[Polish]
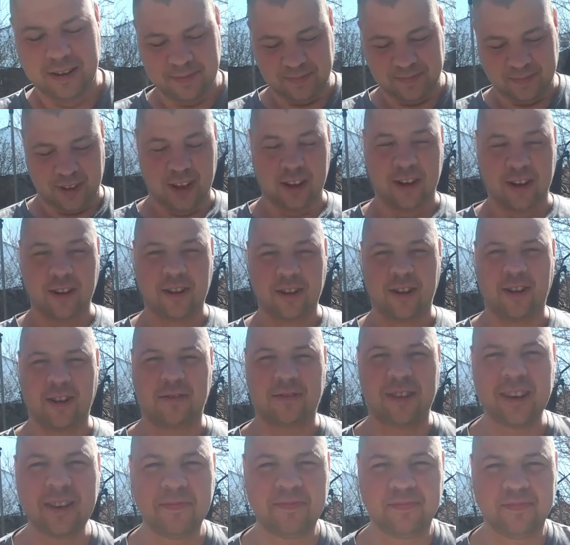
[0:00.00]

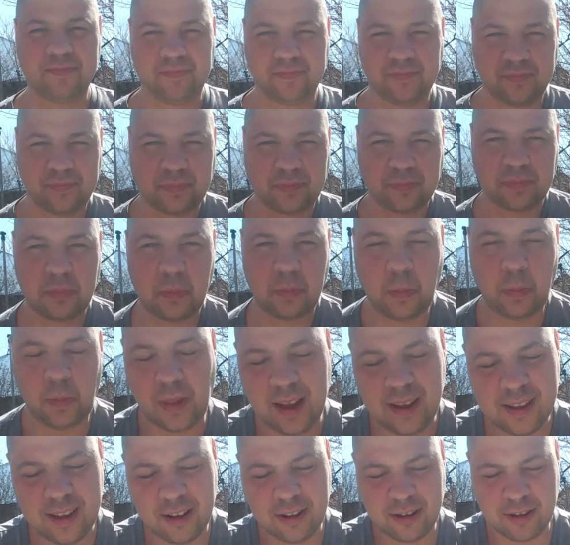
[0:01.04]
Gotowi?
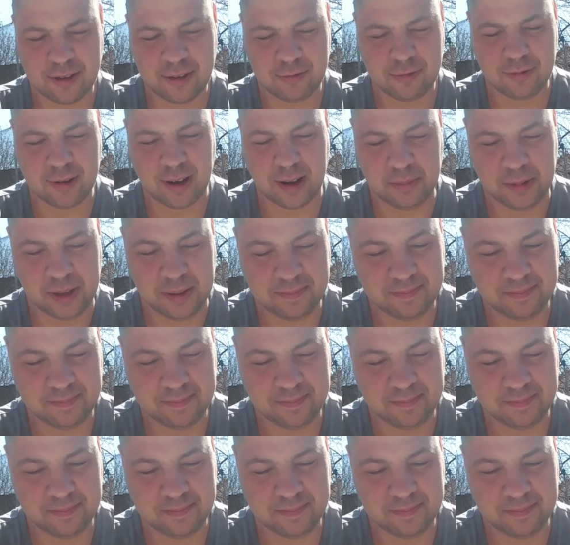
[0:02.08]
No to słucham.